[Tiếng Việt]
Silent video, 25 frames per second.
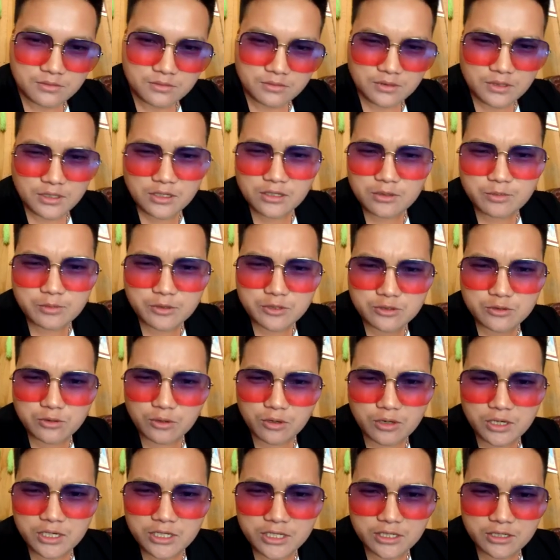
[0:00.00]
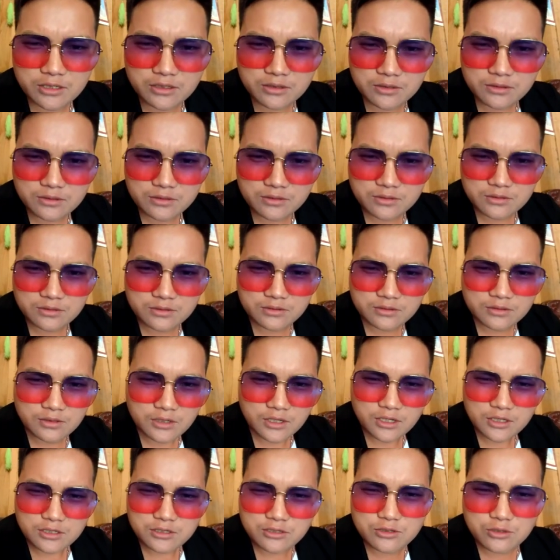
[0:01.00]
nên giờ một chùa đi
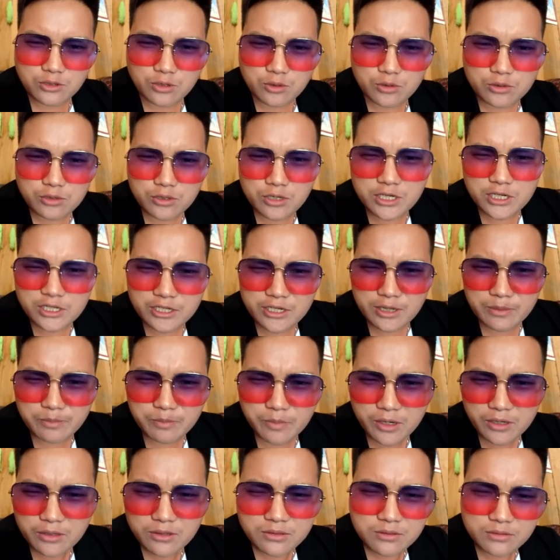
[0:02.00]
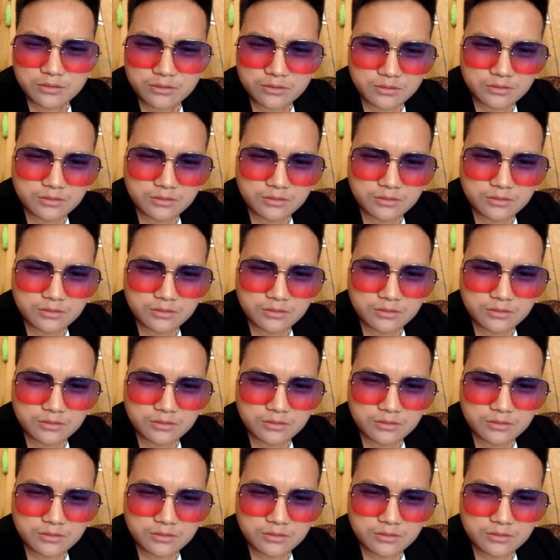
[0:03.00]
chùa luôn đi làm mong